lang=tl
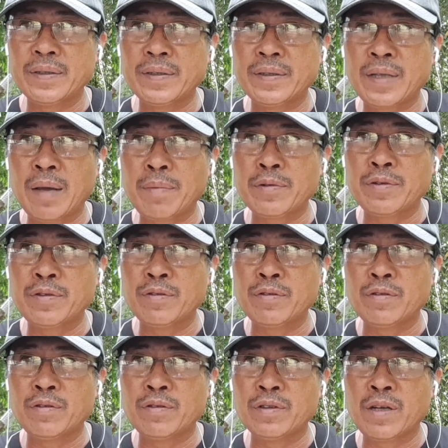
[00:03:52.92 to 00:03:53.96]
Tapos
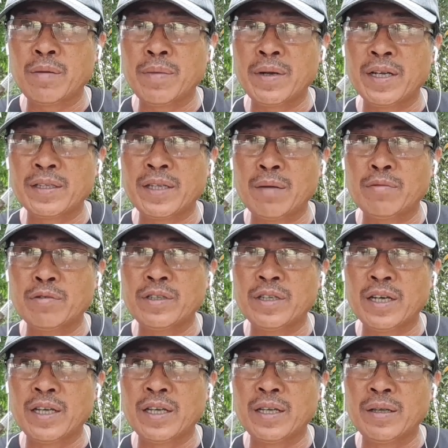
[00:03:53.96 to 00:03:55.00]
yung sa bandang talbos niya
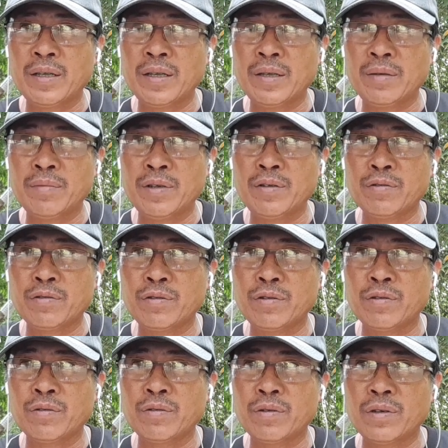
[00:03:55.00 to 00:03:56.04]
eh medyo
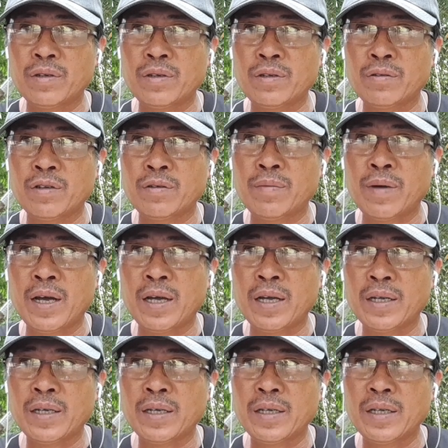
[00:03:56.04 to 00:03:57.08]
sunog yung iba.
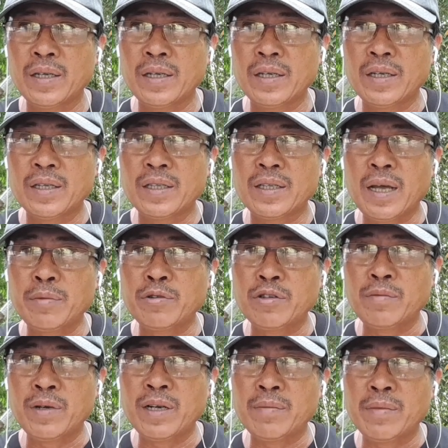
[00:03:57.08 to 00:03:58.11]
Tapos yung
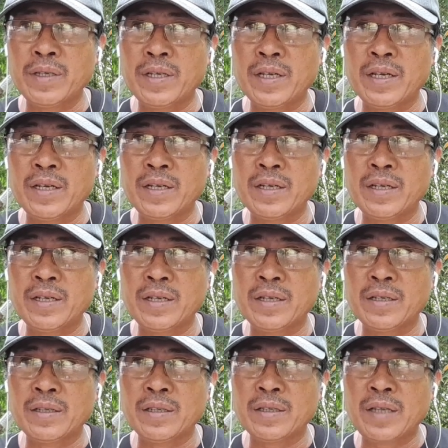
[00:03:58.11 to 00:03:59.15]
iba naman diyan
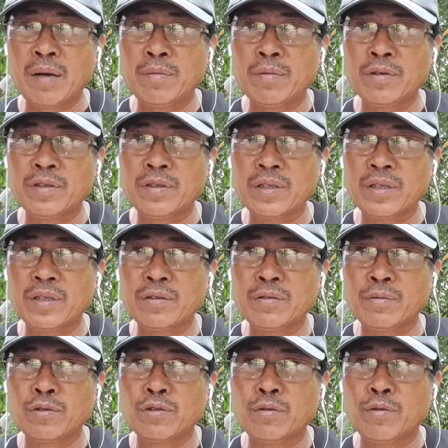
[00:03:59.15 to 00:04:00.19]
talbos,
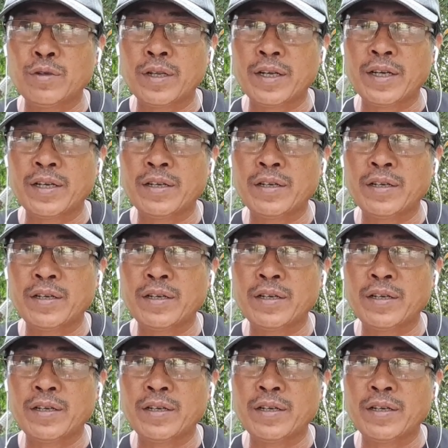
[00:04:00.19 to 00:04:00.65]
tumutubo na rin,